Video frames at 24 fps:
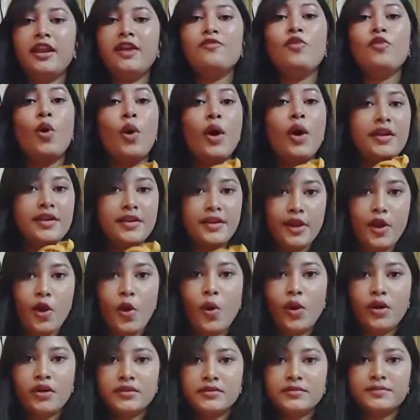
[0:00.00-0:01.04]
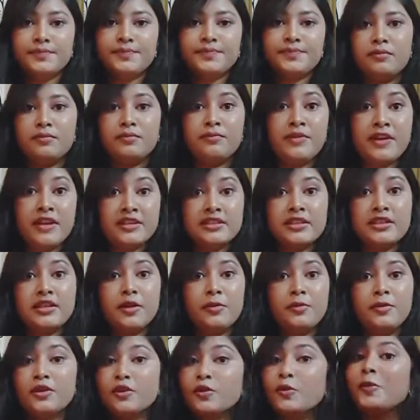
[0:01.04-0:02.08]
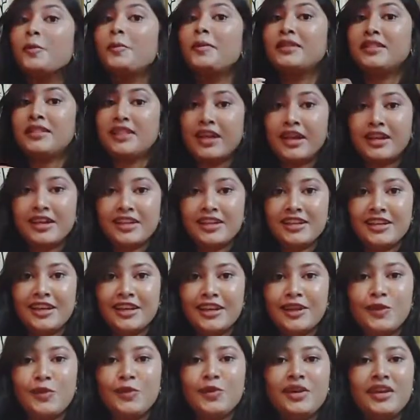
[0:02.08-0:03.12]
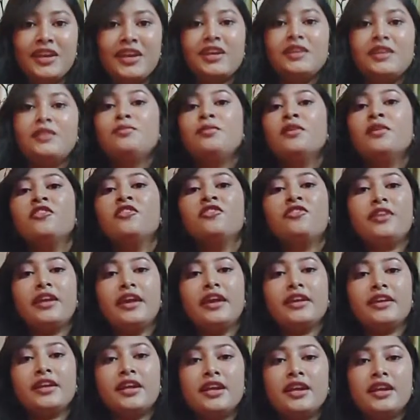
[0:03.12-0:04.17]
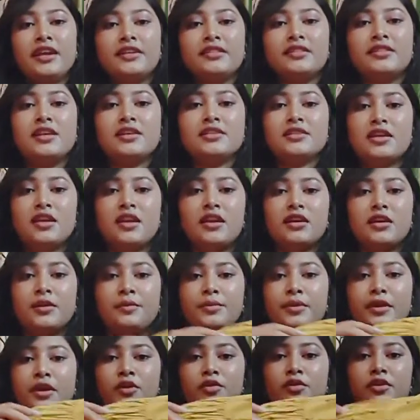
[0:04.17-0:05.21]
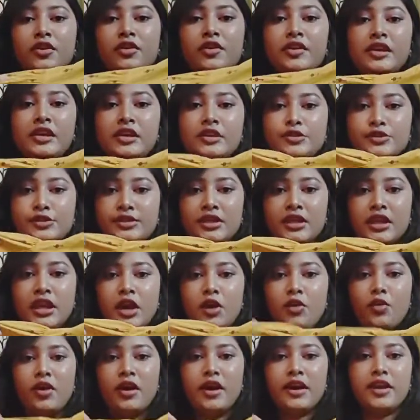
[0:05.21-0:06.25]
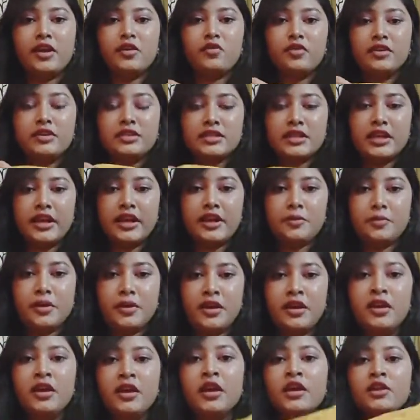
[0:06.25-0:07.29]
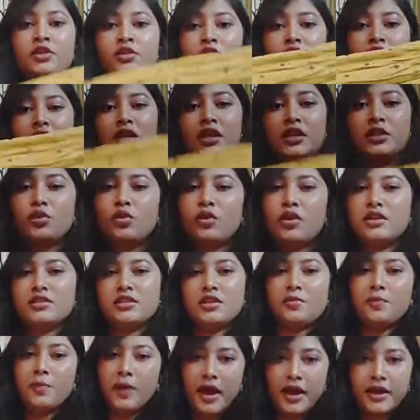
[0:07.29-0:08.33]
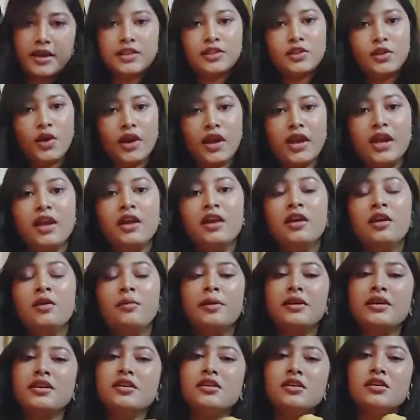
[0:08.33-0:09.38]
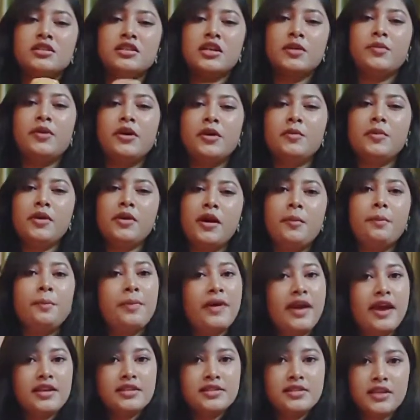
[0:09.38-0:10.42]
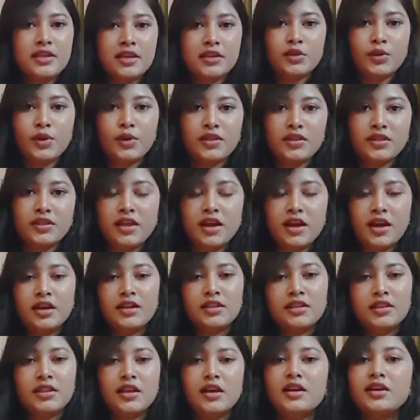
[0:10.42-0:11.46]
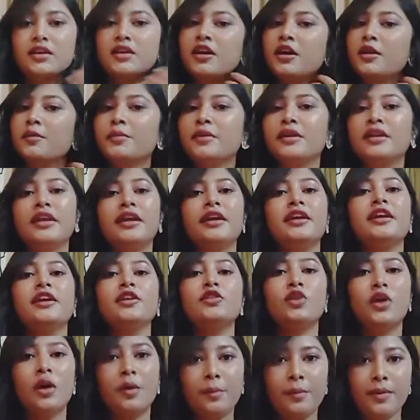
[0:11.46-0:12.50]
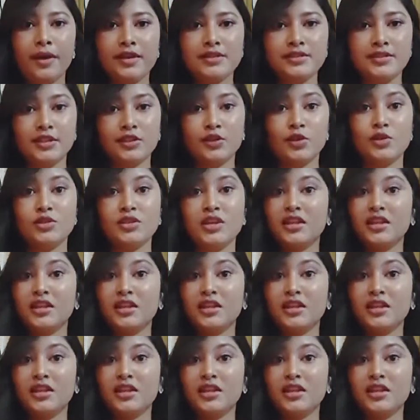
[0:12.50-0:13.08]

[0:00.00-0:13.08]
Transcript: है वो है रेन वैसे ये बिल्कुल पतला नहीं है क्योंकि फ्लेयर के लिए इतना सारा कपड़ा उन्होंने यूज़ किया हुआ है वेस्ट लाइन में तो इसलिए थोड़ा सा भारी तो है बट समर में आप पहन सकते हो इतना इतना गर्मी नहीं है तो आप पहन सकते हो